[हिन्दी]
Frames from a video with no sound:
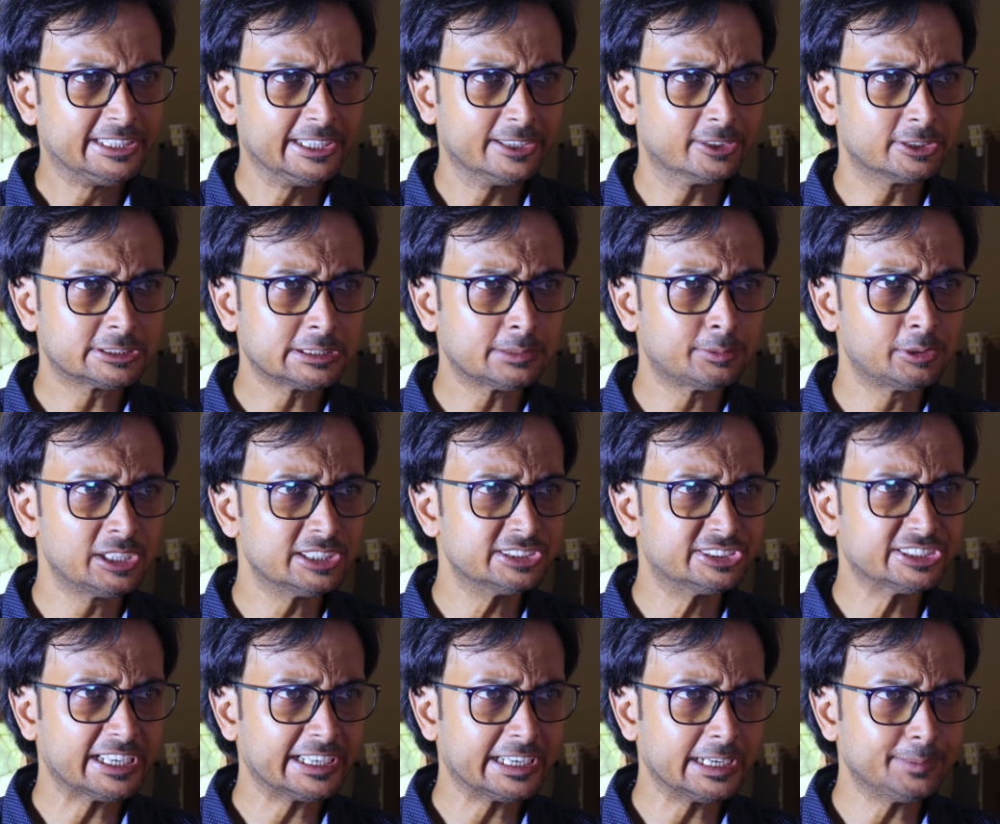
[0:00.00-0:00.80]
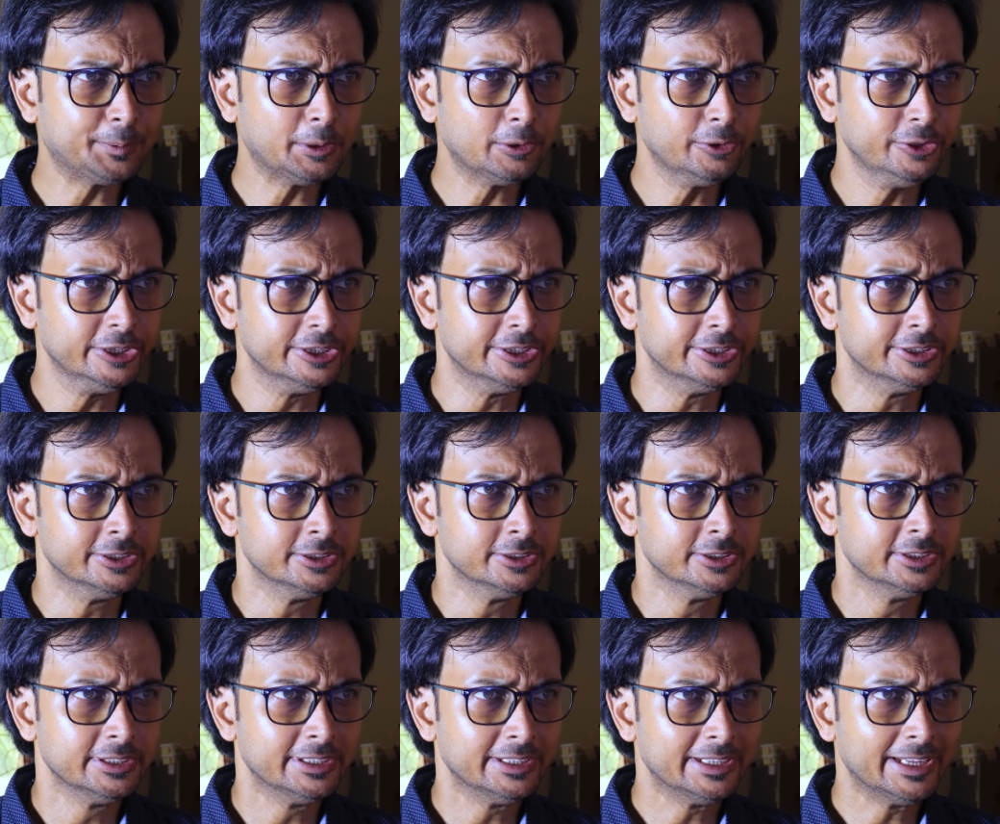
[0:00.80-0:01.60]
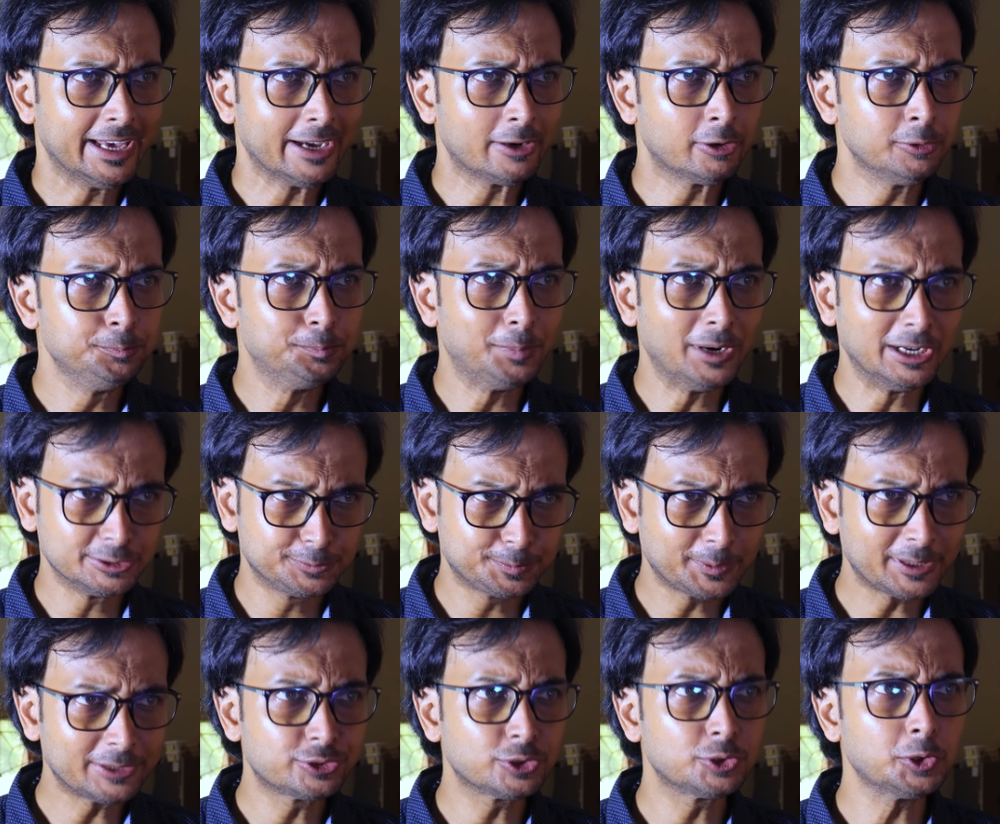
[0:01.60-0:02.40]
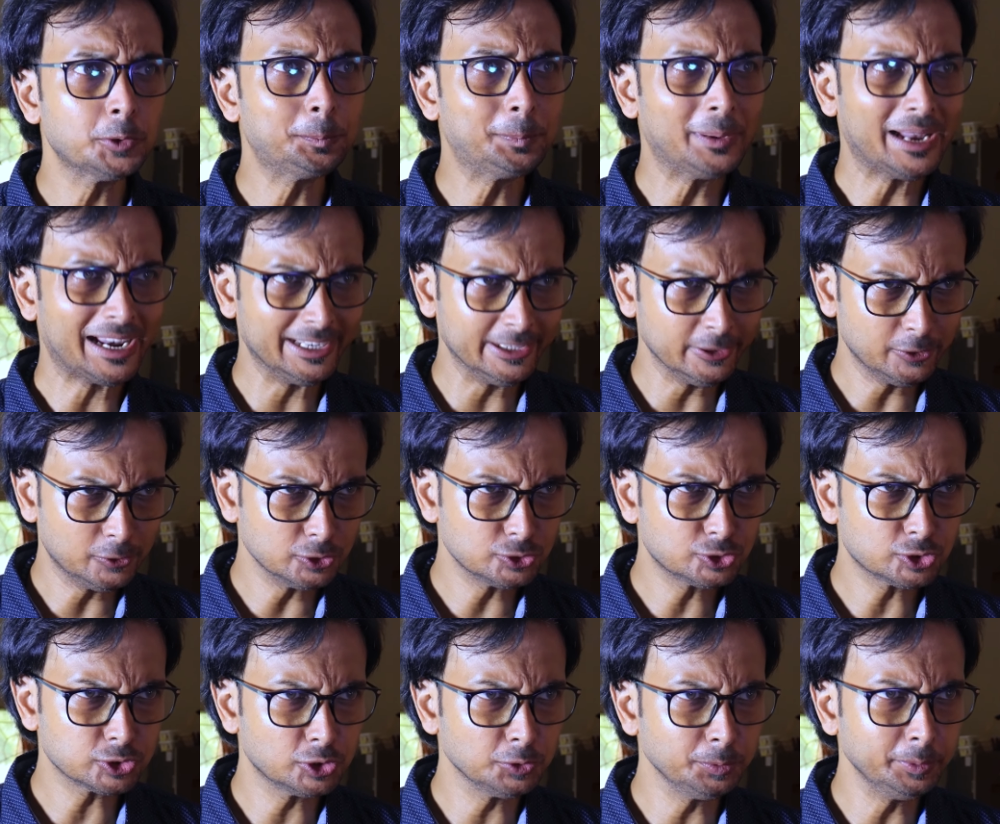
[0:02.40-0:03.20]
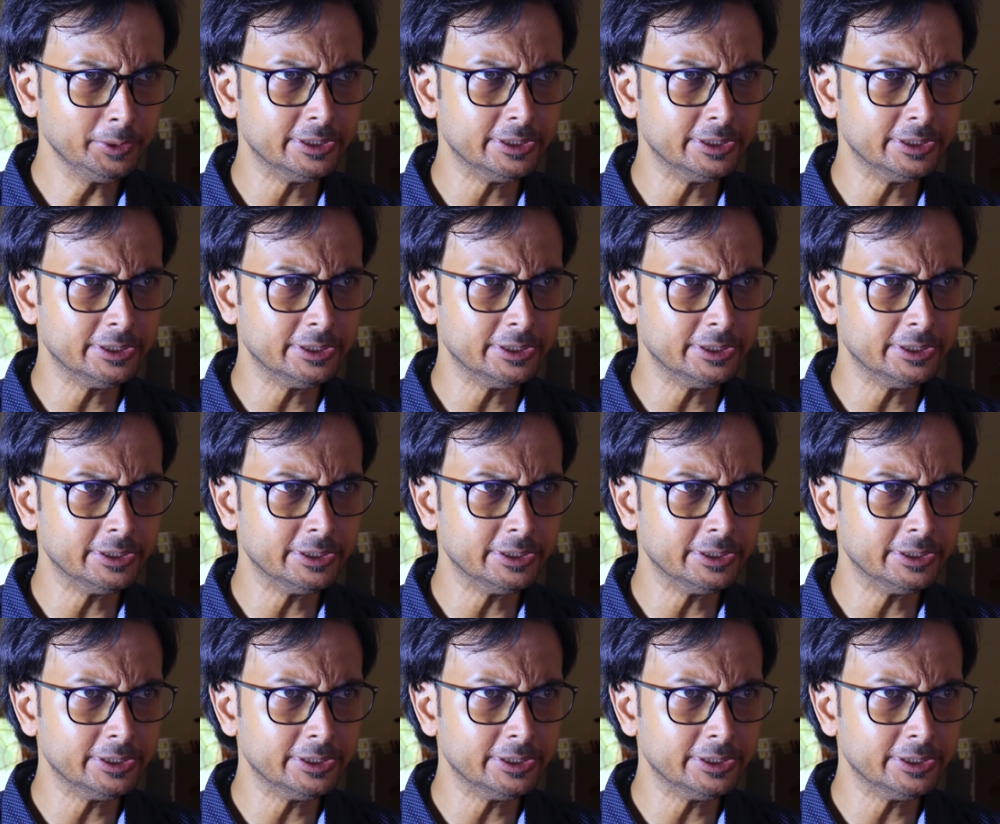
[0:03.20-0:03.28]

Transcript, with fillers: झूठ बोलने का जगह नहीं मिला अभी बचने के लिए कहानियां बना